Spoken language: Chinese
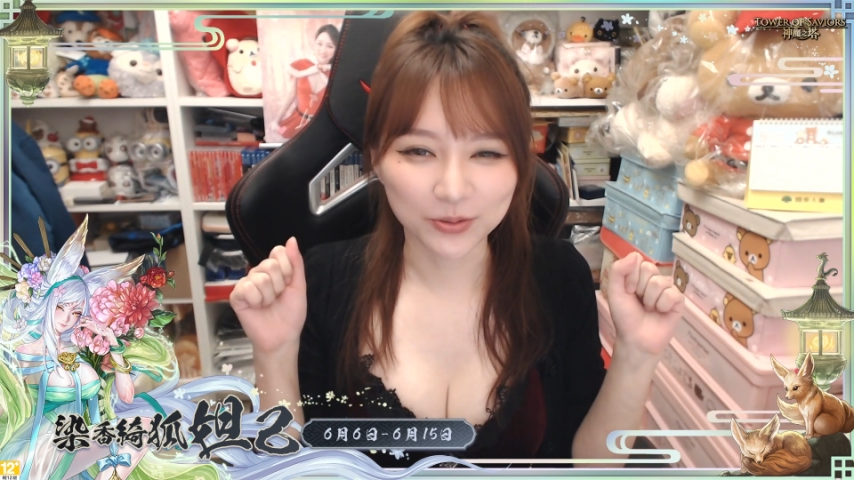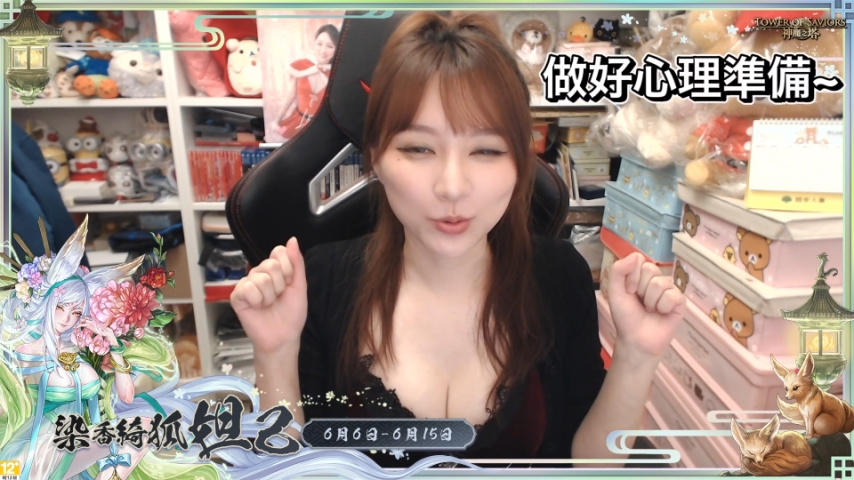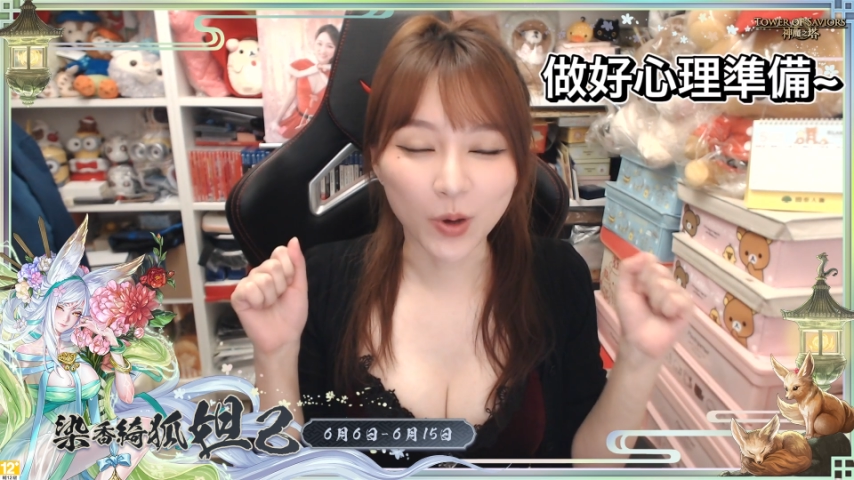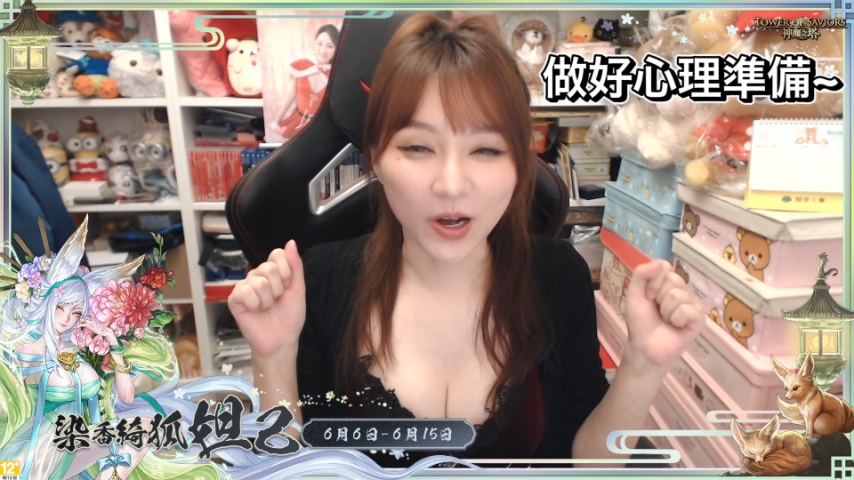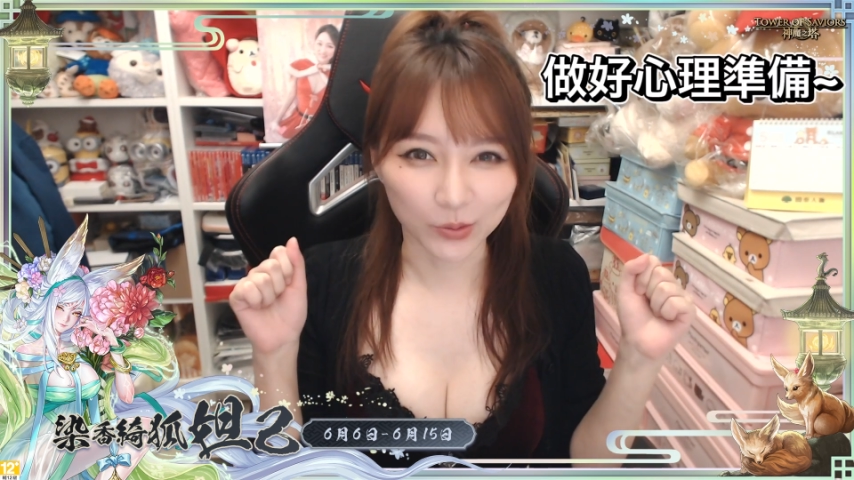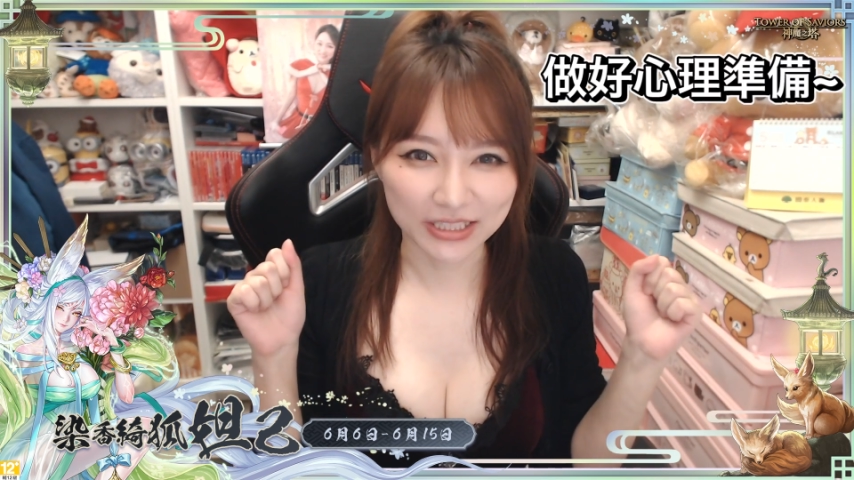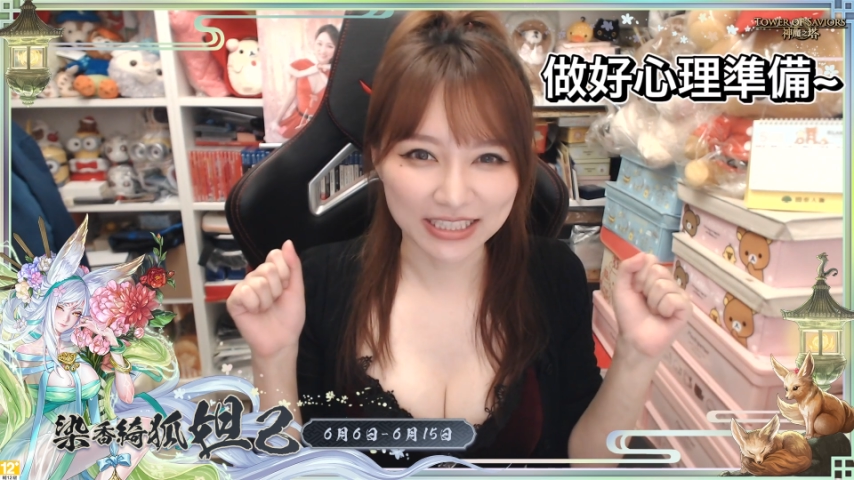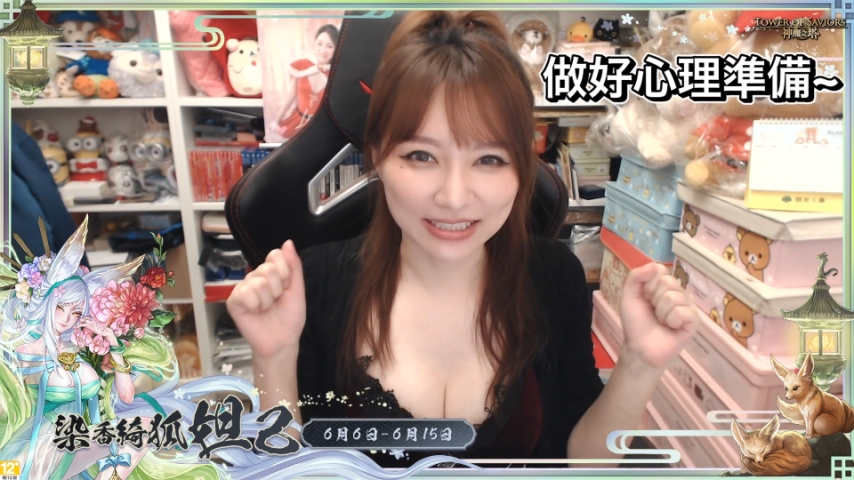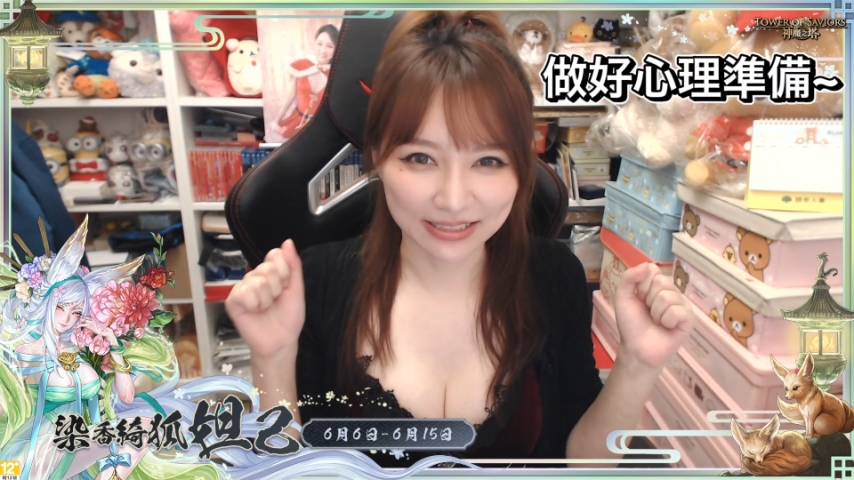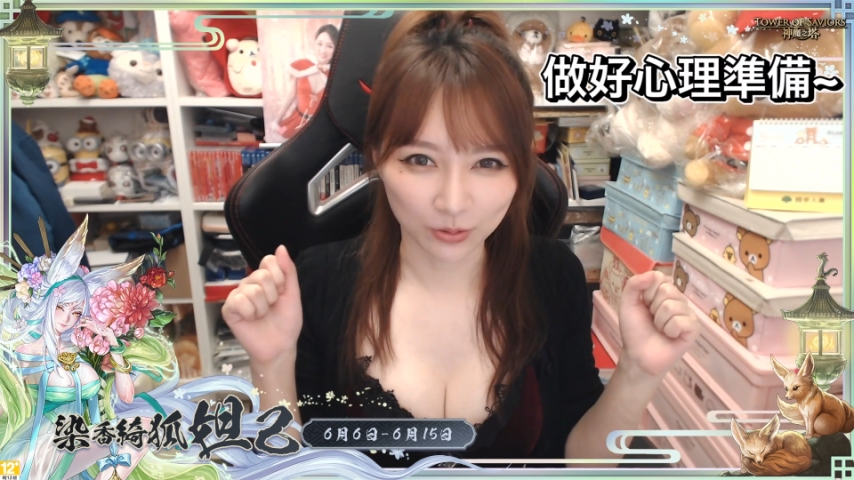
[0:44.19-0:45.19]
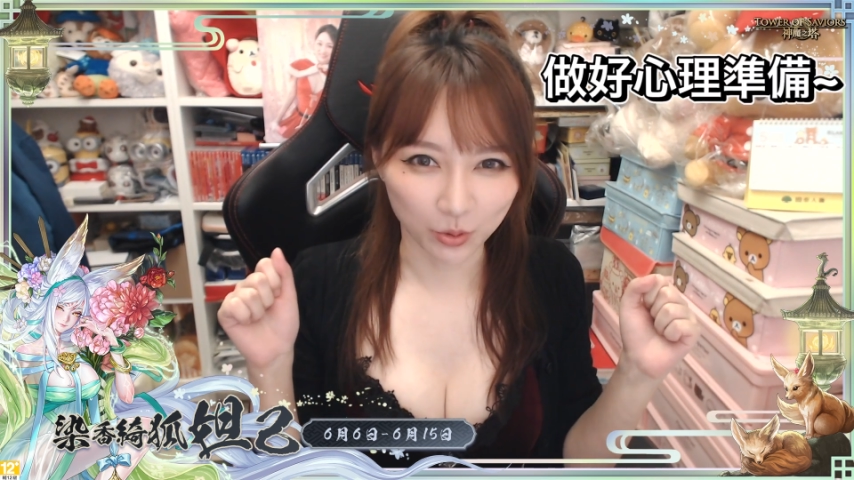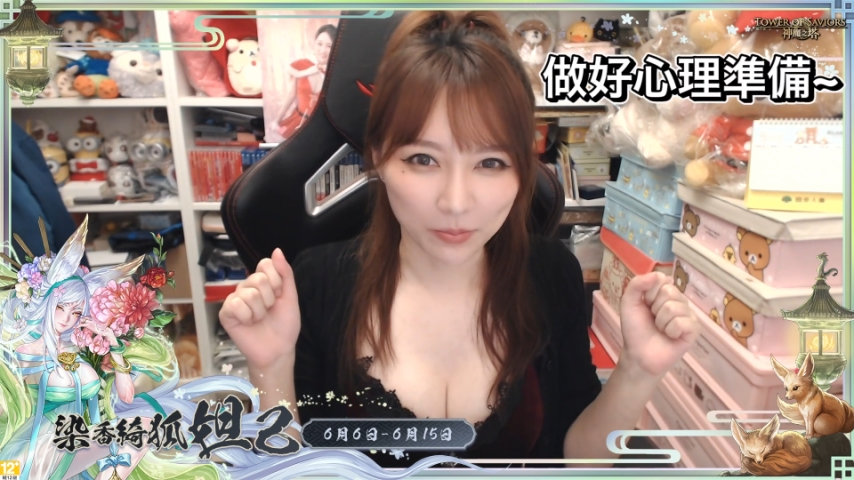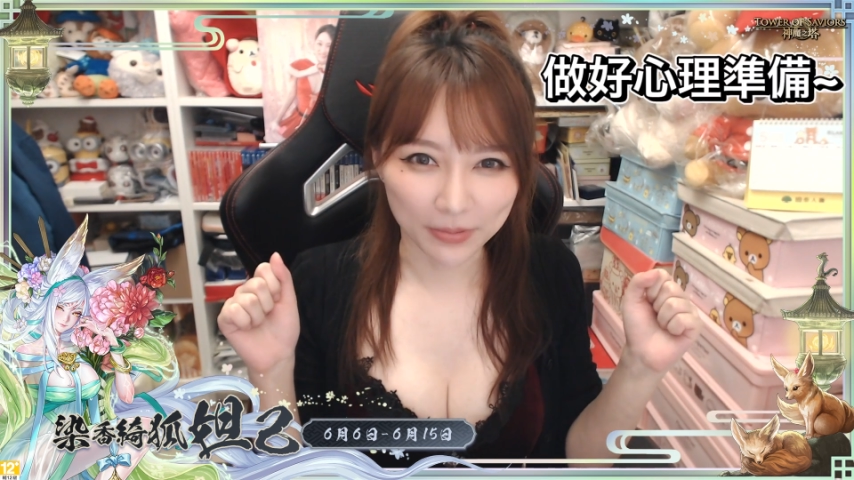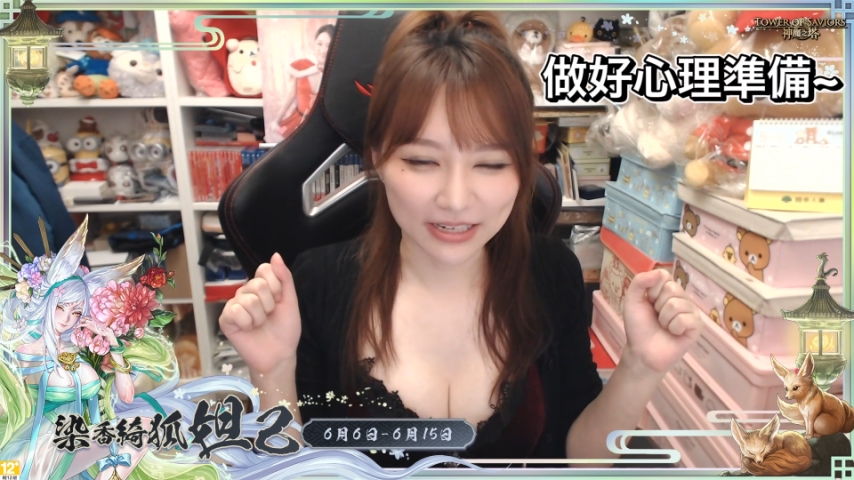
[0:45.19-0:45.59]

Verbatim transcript: 做好心理准